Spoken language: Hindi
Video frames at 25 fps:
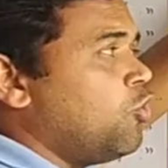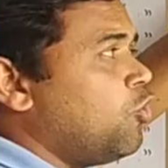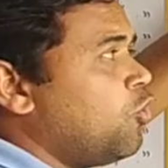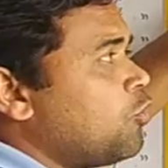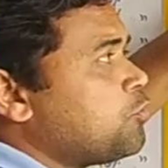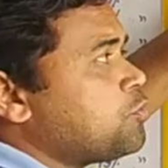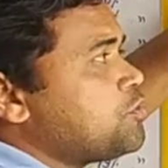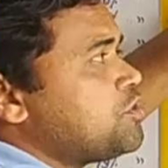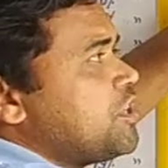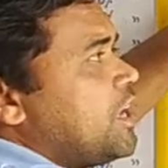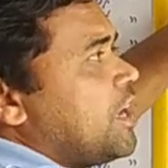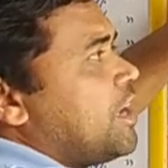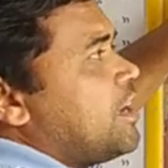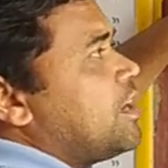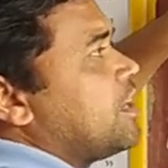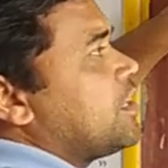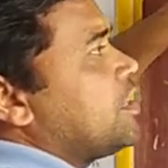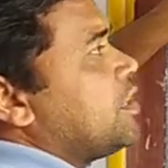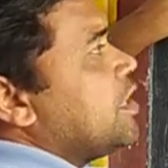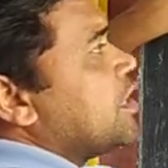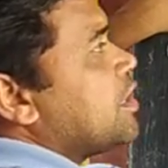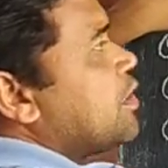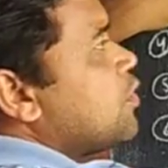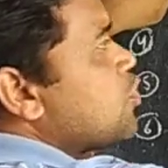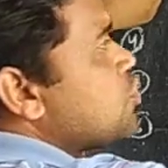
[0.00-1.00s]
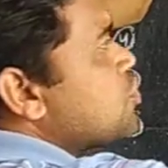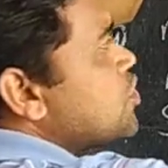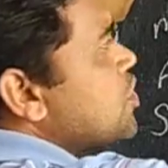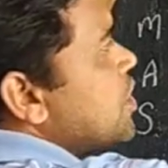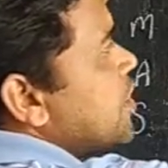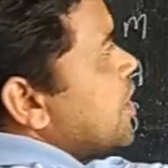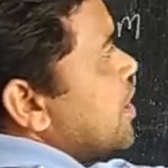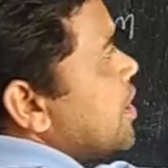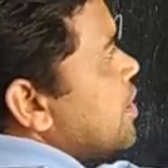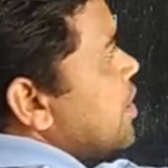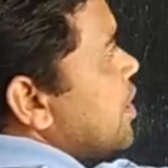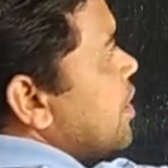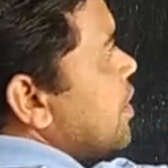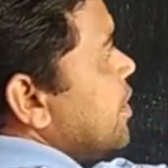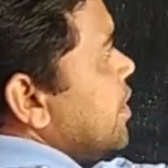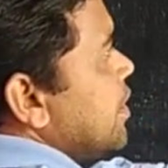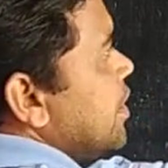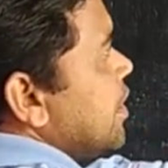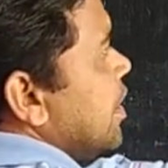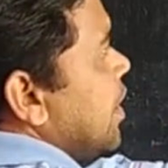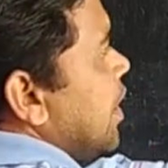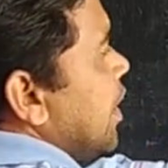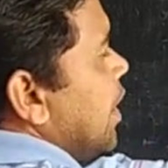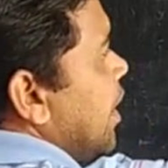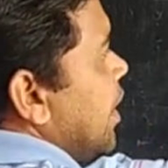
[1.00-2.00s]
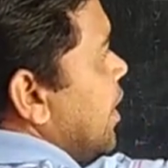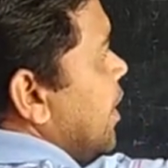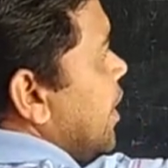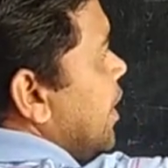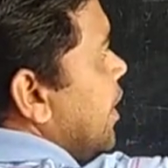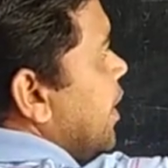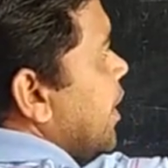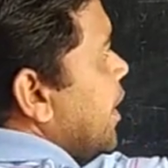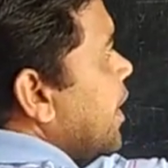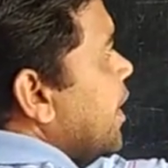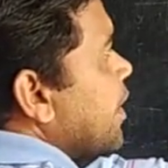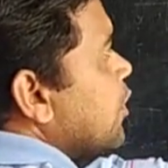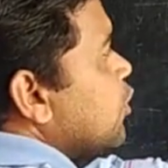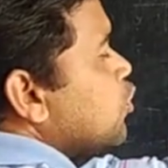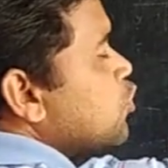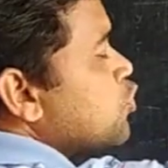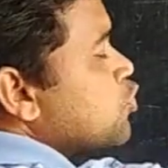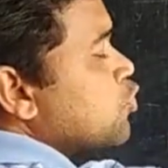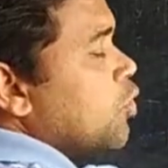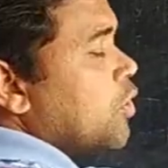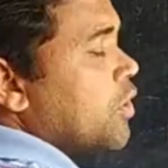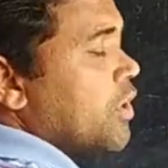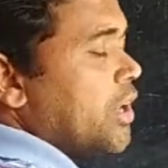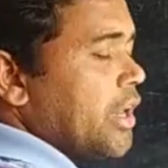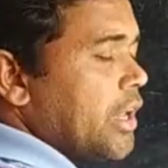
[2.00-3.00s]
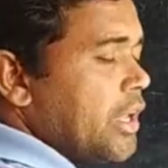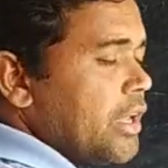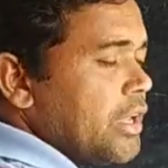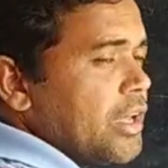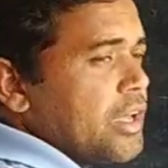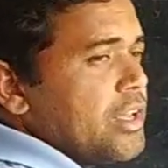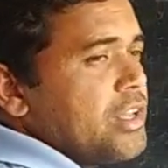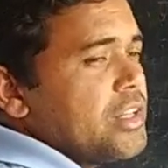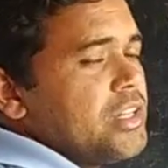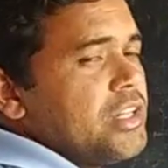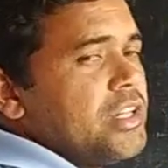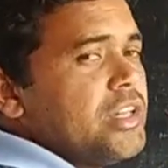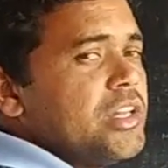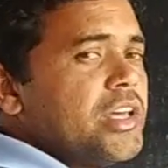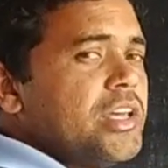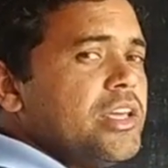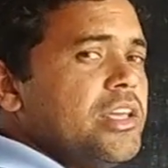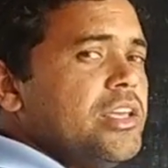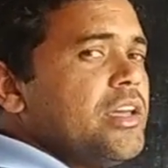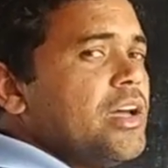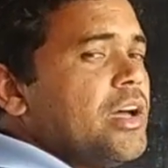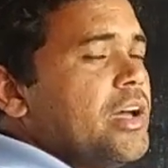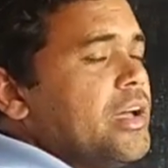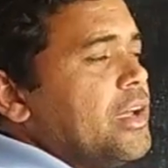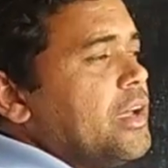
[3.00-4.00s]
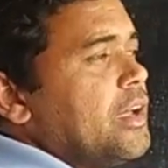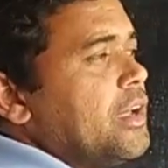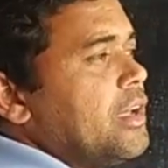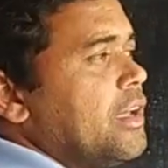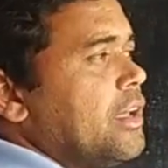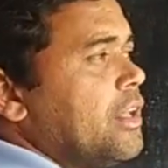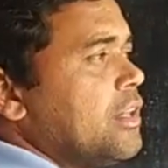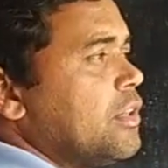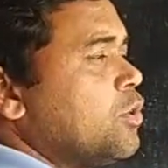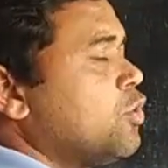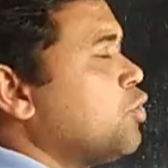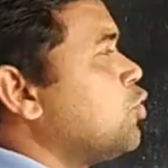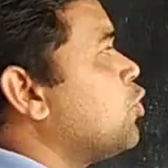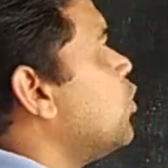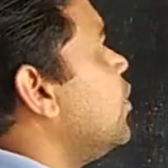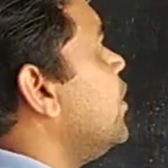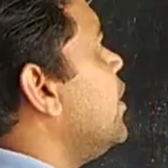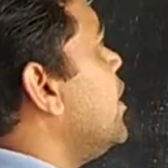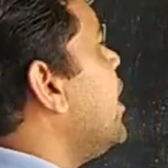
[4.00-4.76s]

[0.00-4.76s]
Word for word: ऑफ चेक करते हैं क्वेश्चन के अंदर यदि आया है तो सोल्व करेंगे यदि नहीं आया है तो